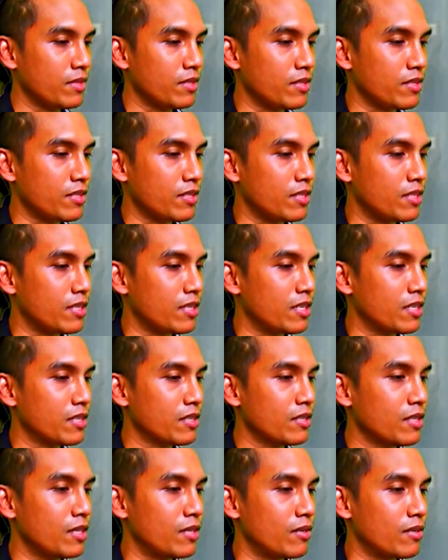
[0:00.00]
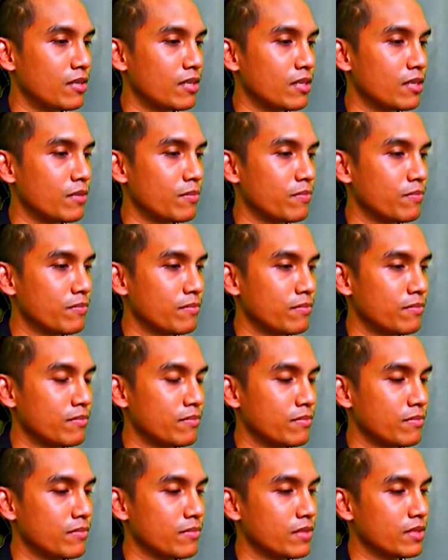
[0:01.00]
แล้วก็เดี๋ยวว่า
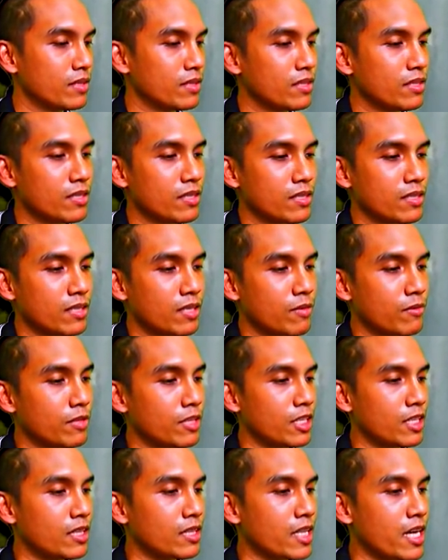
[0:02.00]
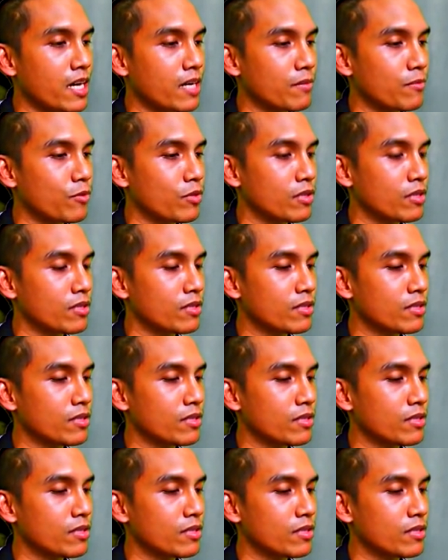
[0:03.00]
เอาไปติดตั้งบน